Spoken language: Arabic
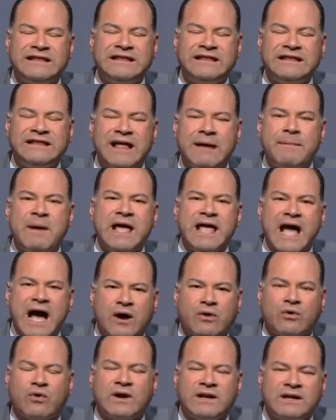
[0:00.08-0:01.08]
عندما
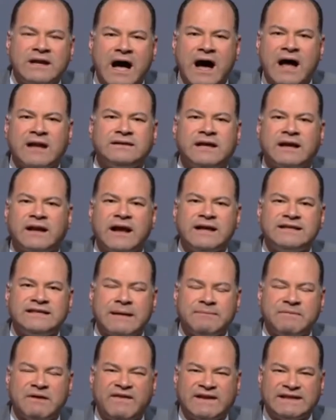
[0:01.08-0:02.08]
يخرج النهارده
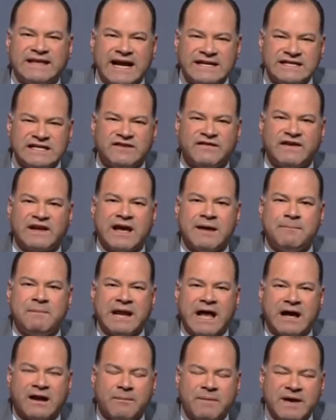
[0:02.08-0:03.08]
الرئيس عبد الفتاح السيسي في
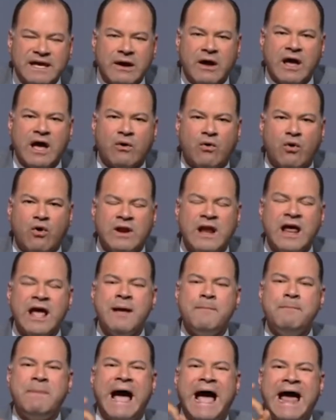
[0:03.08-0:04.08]
القمه العربيه يقول
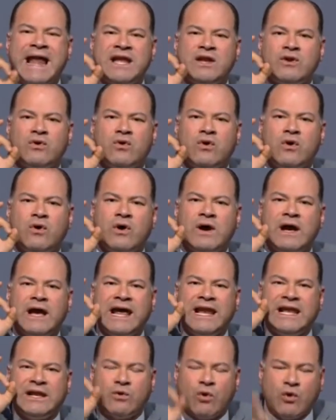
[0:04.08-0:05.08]
بانه
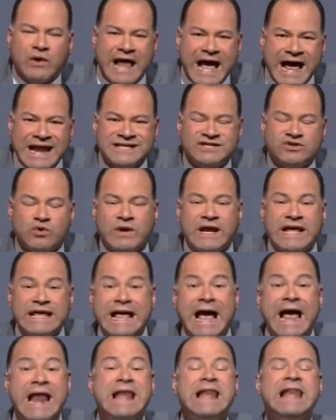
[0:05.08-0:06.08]
الجولان
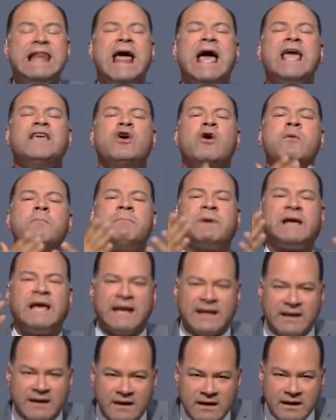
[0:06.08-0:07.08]
سوريا لا
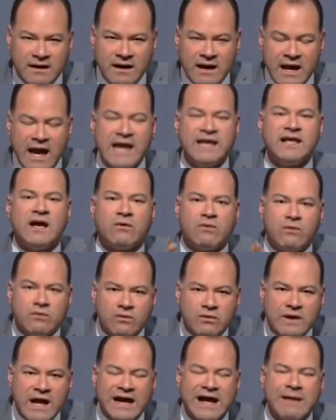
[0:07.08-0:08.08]
يمكن ان
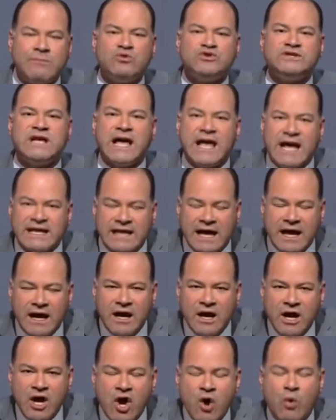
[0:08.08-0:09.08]
يكون هناك مزايده
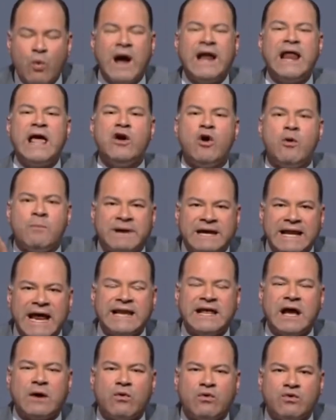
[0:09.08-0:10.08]
ولا يمكن
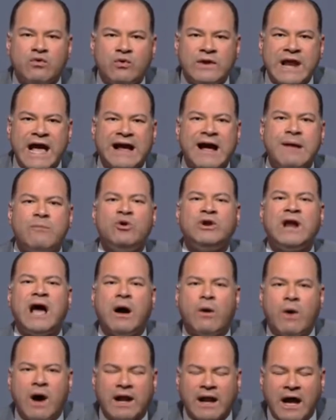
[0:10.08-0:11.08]
ان يكون هناك
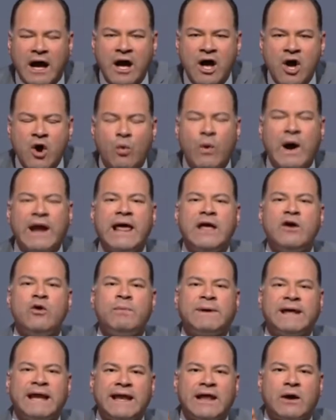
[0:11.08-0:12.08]
مناوره ولا
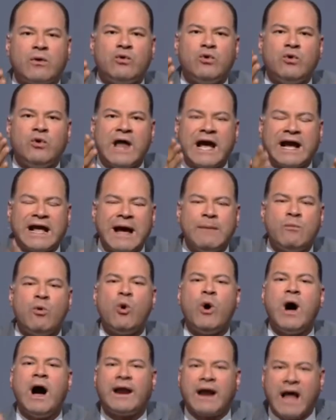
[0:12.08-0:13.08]
يمكن ان يكون هناك
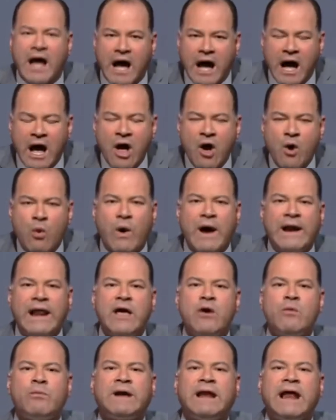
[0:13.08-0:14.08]
مواراه
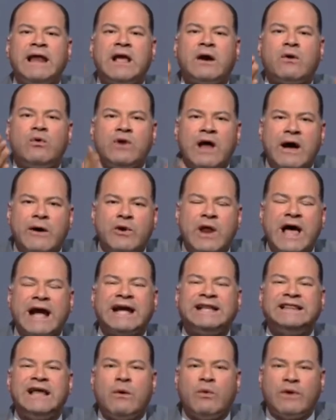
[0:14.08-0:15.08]
ولا يمكن ان يكون
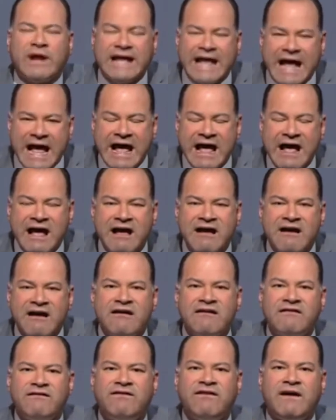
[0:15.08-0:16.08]
هناك توريه
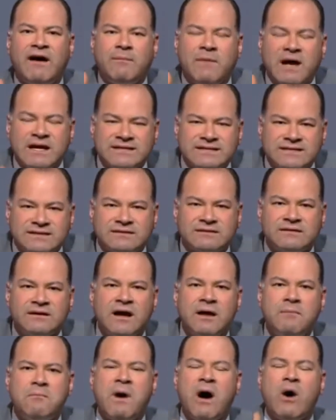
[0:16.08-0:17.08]
فمصر
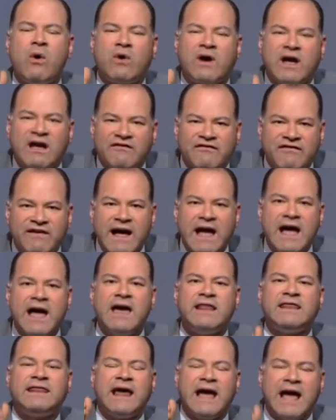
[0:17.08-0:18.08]

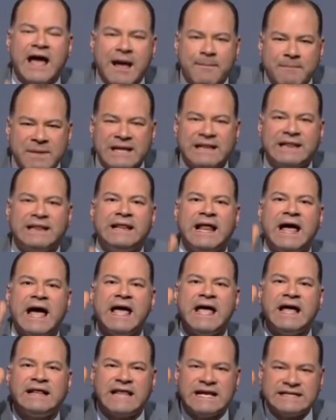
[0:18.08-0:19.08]
موقفها ثابت
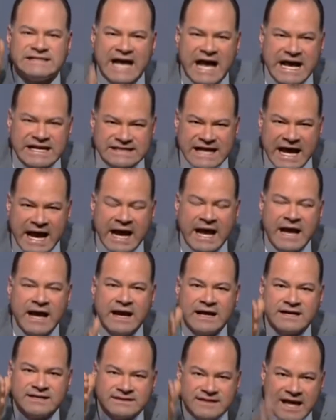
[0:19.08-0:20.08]
لا يتزعزع
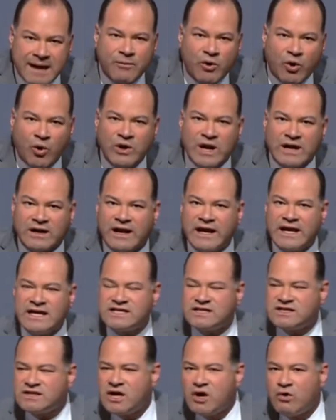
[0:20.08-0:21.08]
استمعوا الى
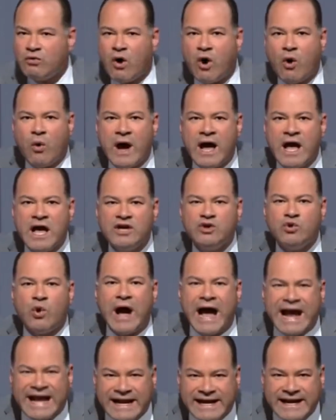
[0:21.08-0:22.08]
الرئيس وهو
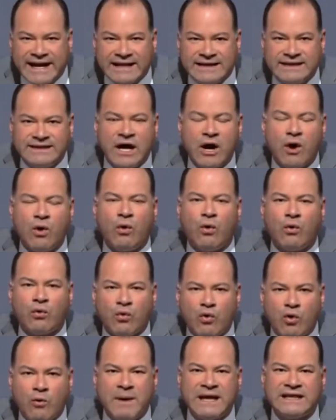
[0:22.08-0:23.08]
يؤكد
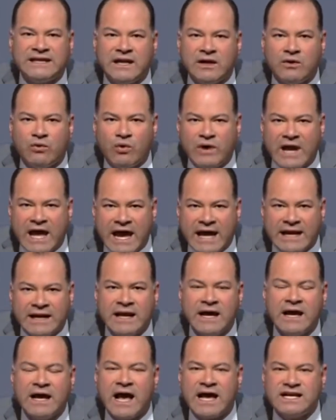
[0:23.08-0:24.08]
عروبه
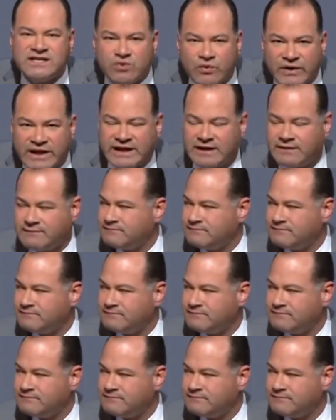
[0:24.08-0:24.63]
الجولان السوري